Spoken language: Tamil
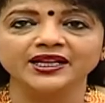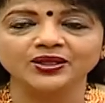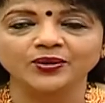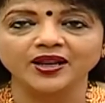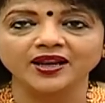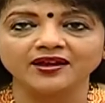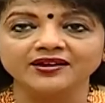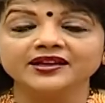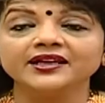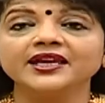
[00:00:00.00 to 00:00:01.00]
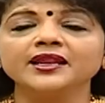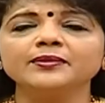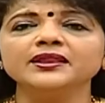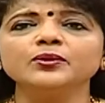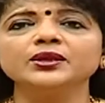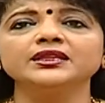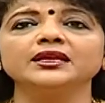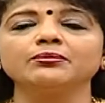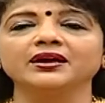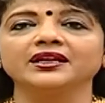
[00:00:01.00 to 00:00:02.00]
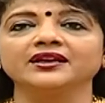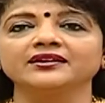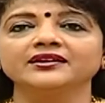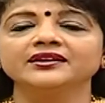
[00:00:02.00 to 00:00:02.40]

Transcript: எடுத்துக்கொள்ளலாம் என்பதை ஒரு தீர்மானிங்க